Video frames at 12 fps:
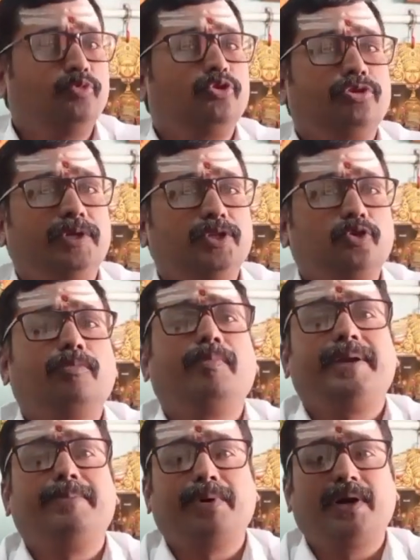இது மூணு வந்து
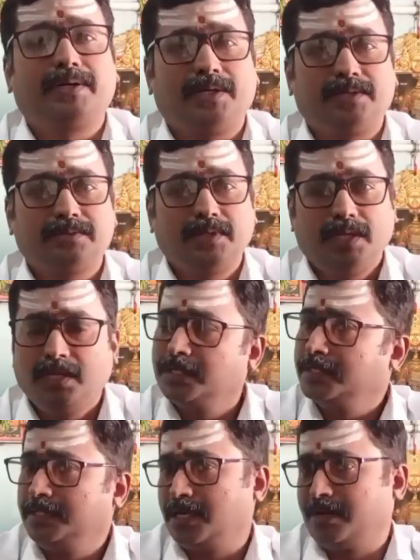ரொம்ப இம்பார்ட்டண்ட்
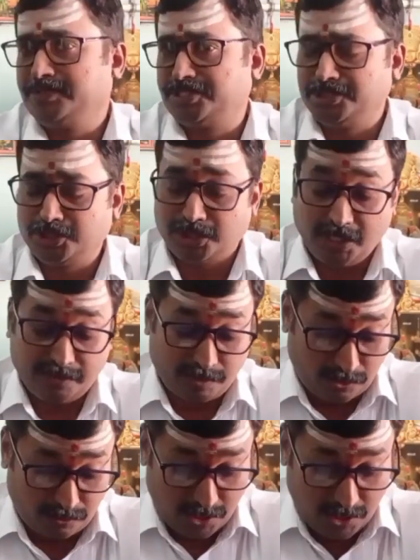இதை நம்ம செஞ்சுக்கிட்டே
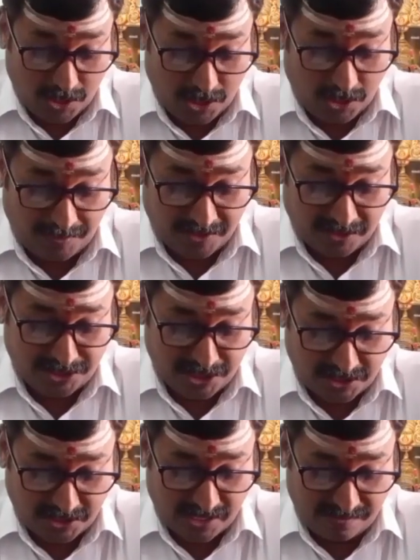வரணும் இப்போ இதை
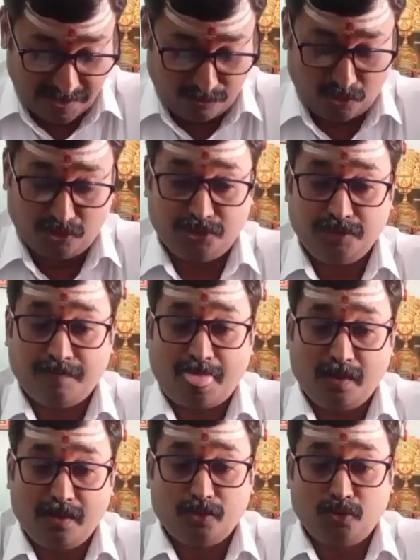செஞ்சுக்கிட்டே வரும்போது
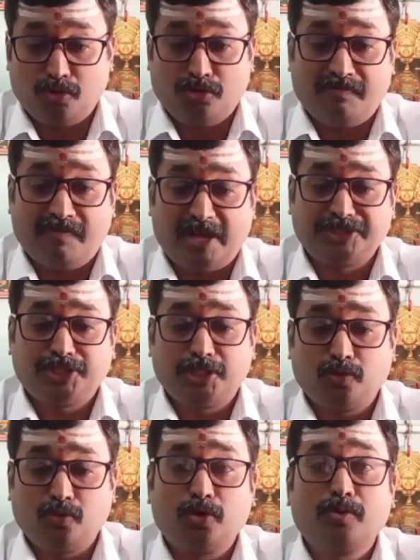இன்னொன்று
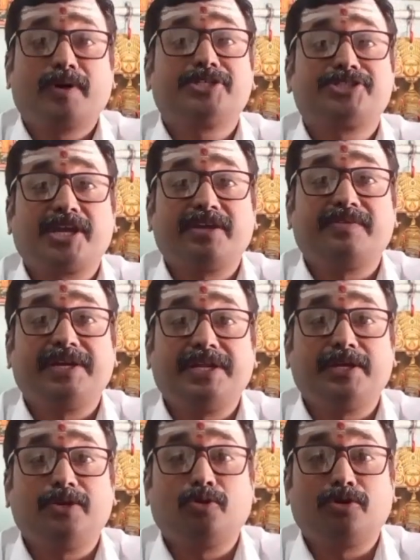வருஷத்துக்கு ஒரு முறை செய்ய
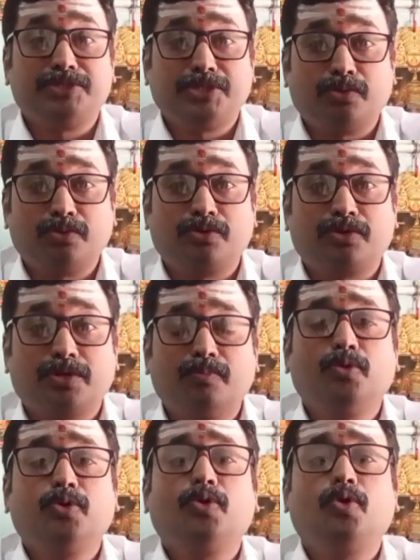வேண்டிய இன்னொரு விஷயம் ஒன்று
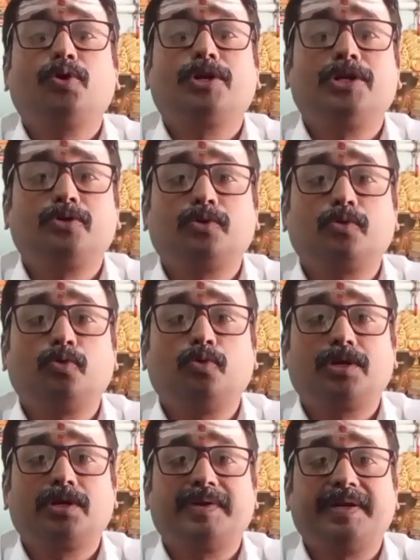இருக்குது முன்னோர்களுக்கு
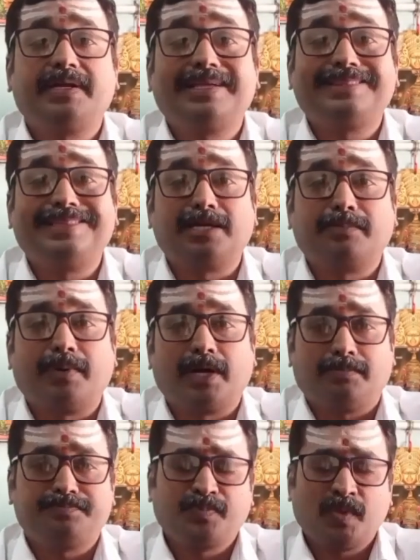கொடுக்க வேண்டிய
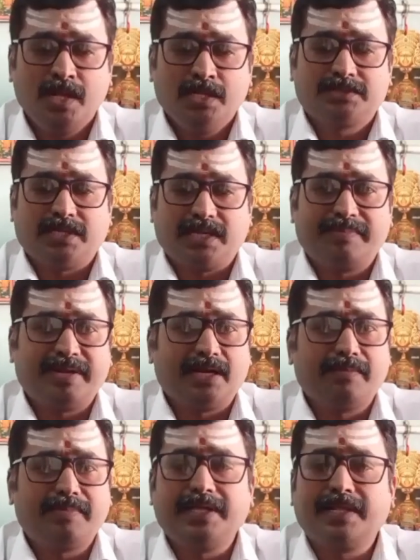தர்ப்பணம் சில
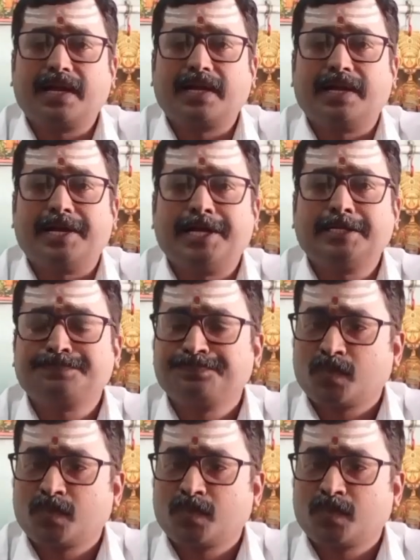பேர் என்ன பண்ணிடுறாங்க